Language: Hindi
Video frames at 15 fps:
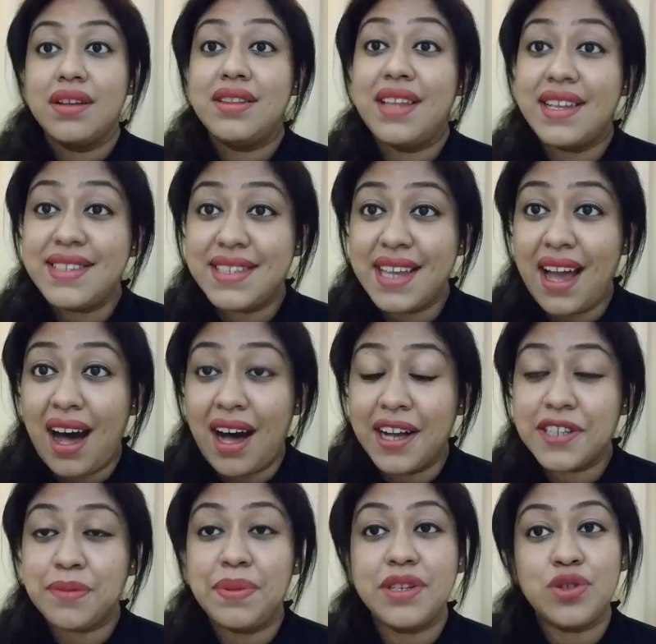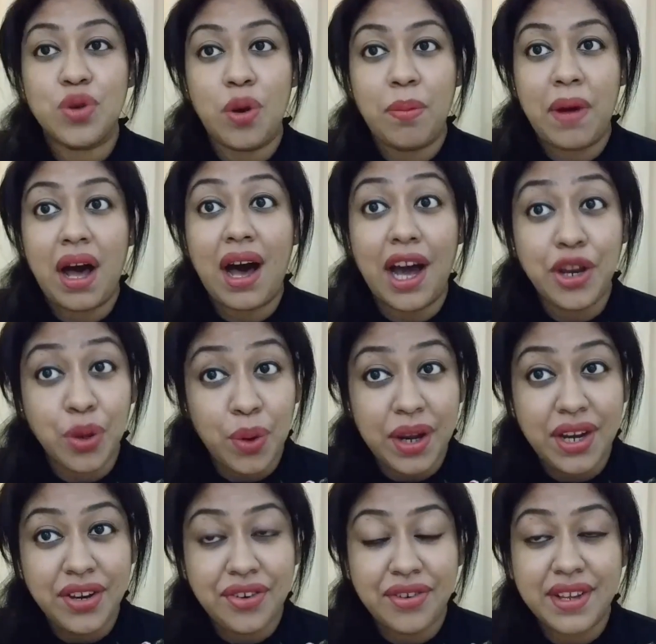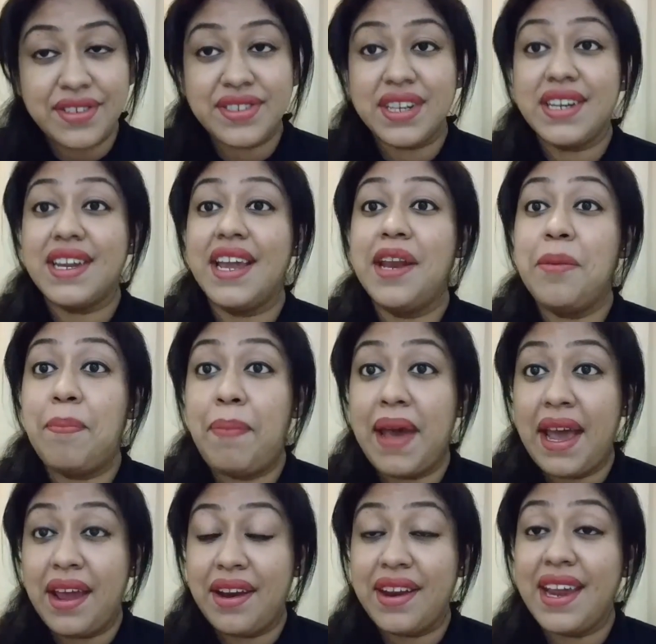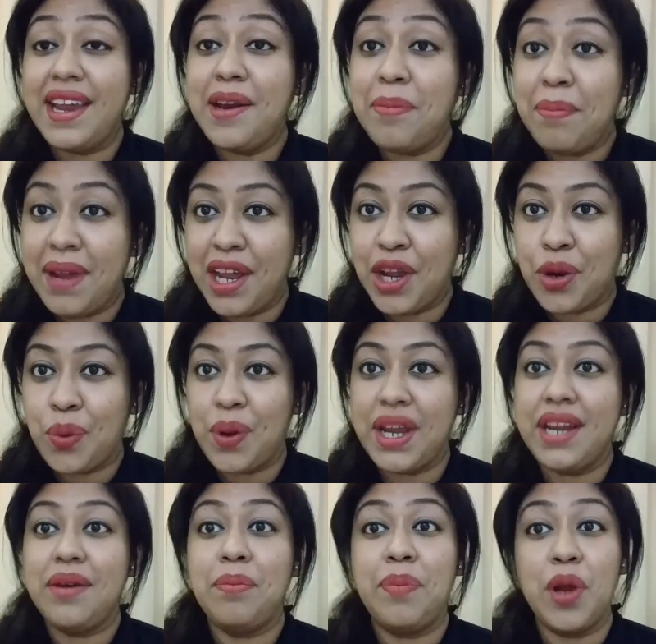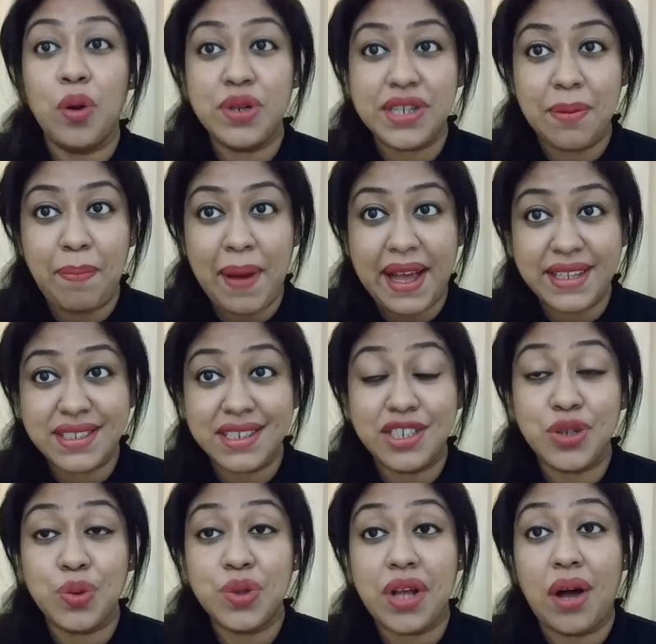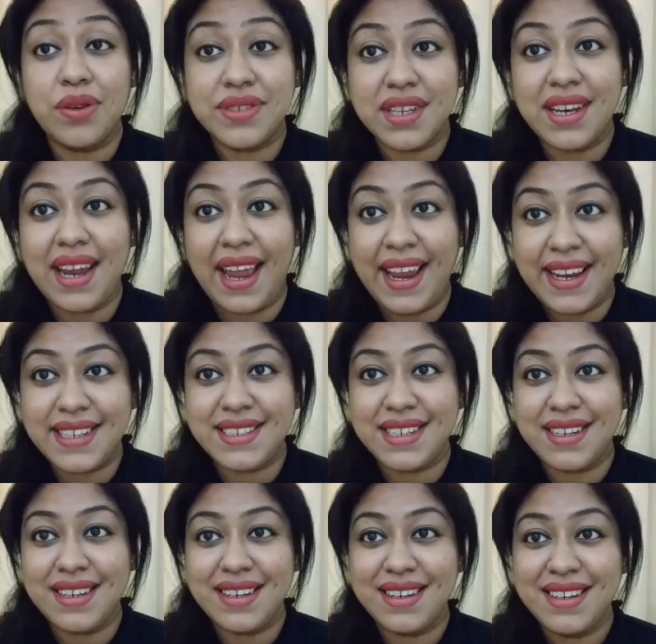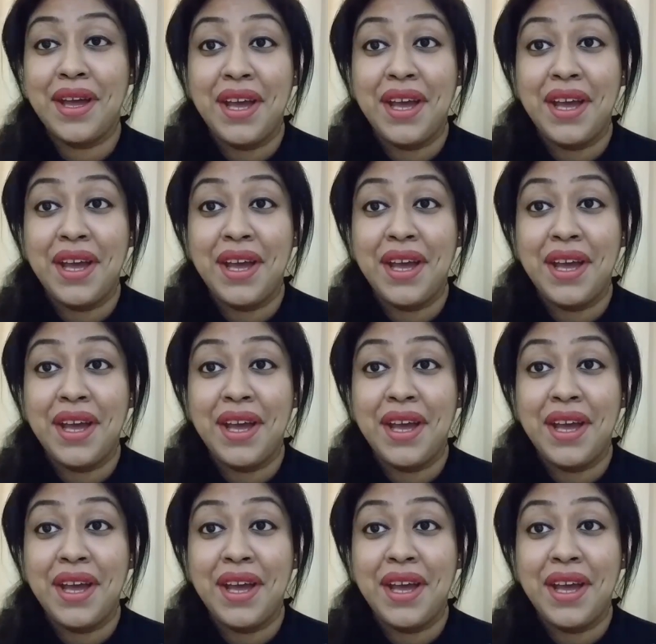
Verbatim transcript: देन सी आस्क मी सोमा आर यू इंटरेस्टेड इन बहरेन मे क्वीन ब्यूटी पैजेंट टू थाउजेंड एटीन